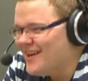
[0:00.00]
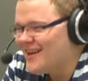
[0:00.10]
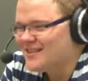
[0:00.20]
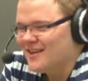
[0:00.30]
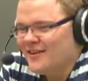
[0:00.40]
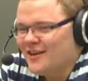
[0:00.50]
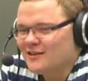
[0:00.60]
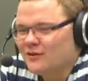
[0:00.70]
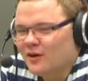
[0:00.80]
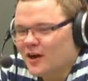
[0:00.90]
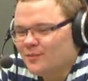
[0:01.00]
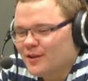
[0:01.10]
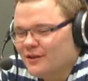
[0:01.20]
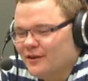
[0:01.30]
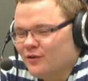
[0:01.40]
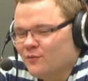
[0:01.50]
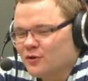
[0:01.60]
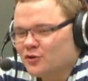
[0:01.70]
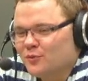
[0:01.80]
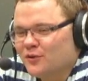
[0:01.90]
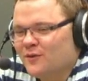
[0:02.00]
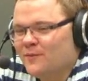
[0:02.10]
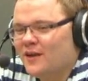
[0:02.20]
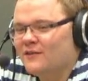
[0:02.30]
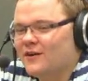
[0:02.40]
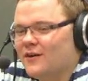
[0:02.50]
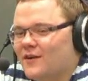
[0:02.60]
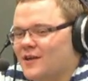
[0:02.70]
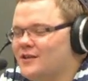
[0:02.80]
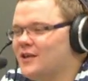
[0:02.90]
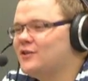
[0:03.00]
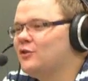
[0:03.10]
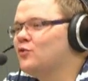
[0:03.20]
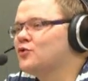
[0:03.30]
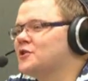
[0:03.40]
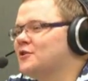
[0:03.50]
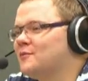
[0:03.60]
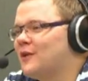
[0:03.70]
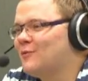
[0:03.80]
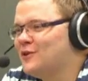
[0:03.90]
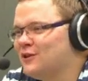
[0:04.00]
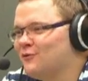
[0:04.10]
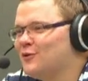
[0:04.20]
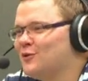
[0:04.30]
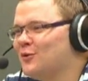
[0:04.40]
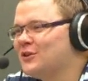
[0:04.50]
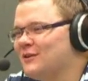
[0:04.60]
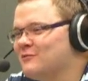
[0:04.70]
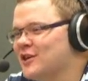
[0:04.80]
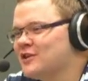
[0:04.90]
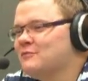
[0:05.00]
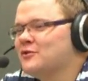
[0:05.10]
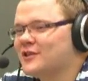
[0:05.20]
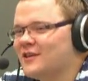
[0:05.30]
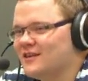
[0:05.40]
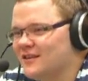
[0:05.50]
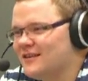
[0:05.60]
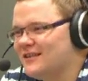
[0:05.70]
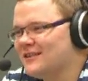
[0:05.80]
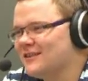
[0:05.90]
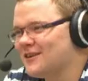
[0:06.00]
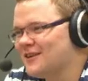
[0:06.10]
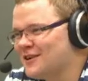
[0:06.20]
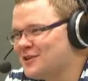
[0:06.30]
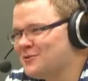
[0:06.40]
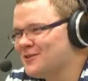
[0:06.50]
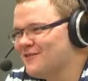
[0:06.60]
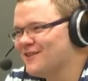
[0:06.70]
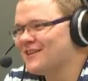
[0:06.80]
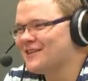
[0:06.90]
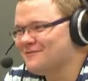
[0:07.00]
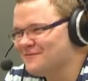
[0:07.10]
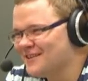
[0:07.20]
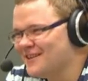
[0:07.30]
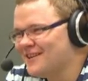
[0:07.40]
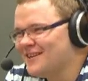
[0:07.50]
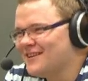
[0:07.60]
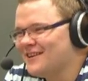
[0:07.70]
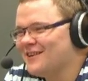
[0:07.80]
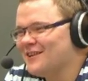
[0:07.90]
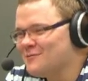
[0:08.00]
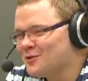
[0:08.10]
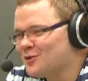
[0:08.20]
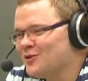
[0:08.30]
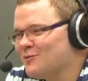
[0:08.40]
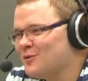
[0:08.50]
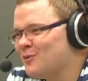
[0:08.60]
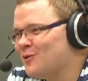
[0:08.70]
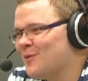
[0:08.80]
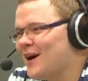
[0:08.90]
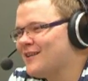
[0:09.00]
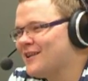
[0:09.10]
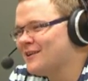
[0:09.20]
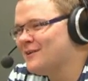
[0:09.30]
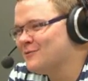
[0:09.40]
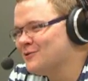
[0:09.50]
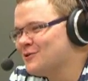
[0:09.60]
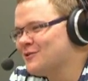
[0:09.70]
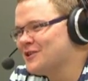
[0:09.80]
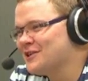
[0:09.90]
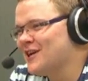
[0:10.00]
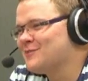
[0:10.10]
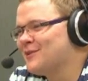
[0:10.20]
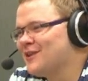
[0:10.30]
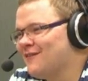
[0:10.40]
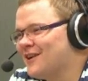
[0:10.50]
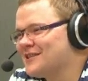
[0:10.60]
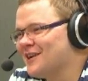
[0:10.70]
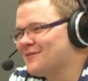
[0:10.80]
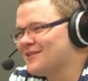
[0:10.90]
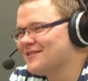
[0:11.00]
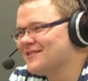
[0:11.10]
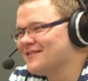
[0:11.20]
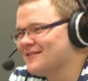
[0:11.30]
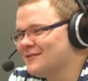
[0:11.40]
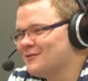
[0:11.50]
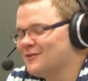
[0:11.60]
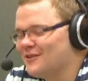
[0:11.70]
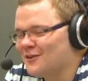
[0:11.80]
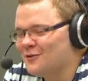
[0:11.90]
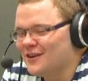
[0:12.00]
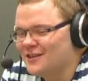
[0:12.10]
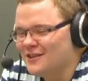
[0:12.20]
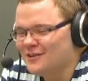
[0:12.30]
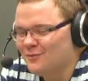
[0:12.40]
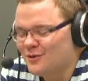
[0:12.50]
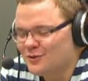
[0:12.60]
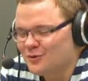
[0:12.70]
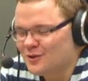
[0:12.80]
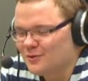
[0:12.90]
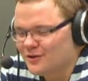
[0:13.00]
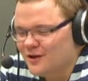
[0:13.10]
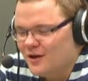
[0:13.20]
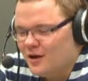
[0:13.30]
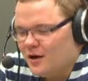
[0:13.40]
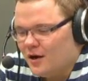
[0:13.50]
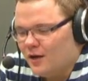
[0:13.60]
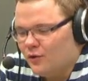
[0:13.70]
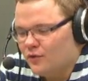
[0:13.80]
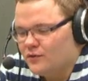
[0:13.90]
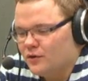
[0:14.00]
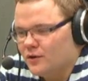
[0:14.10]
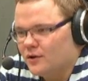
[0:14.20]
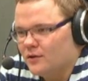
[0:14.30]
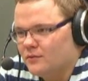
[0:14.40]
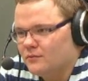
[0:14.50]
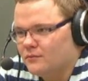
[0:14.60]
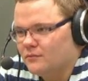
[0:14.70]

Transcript: есть, она есть, но как да. бы ты ее можешь употреблять в, контексте дружеским Как бы если твой друг, ты ему даже можешь сказать, ага, хорошо, давай там. Или там он что-нибудь покупает, а ты ему еще начинаешь продавать как бы. Ну, и такое, естественно, присутствует, а, но все-таки